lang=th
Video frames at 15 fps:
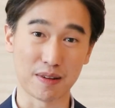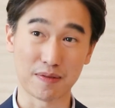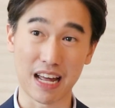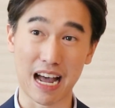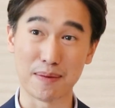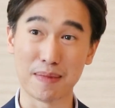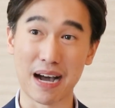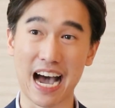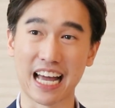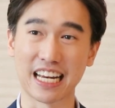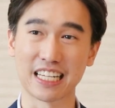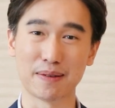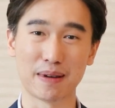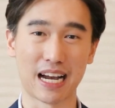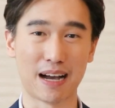33 บาท
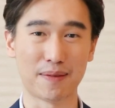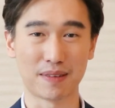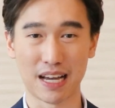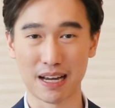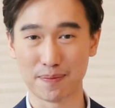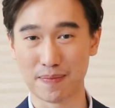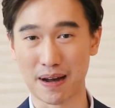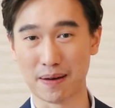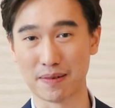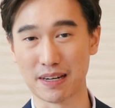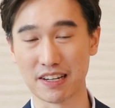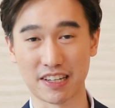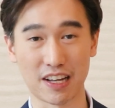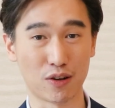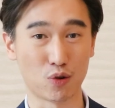ใช่ไหมครับถ้าปรับ
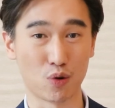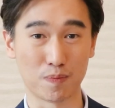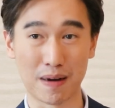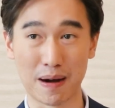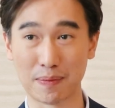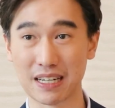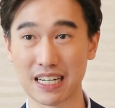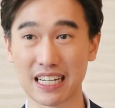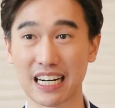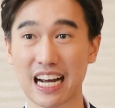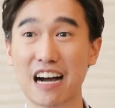ดีเซลถูกปรับขึ้น